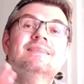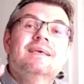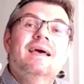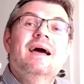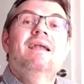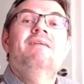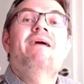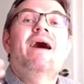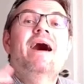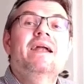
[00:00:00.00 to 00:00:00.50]

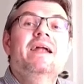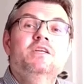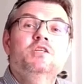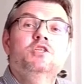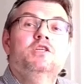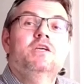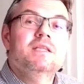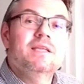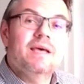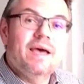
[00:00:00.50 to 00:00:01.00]

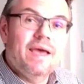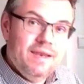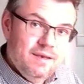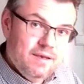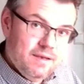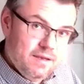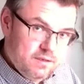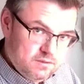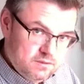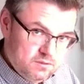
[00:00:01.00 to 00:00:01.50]
galvanisch
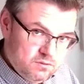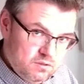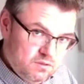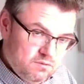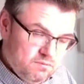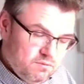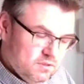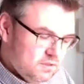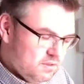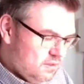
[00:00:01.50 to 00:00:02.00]
getrennt, heißt so
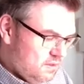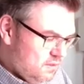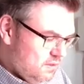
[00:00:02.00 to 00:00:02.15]
etwas.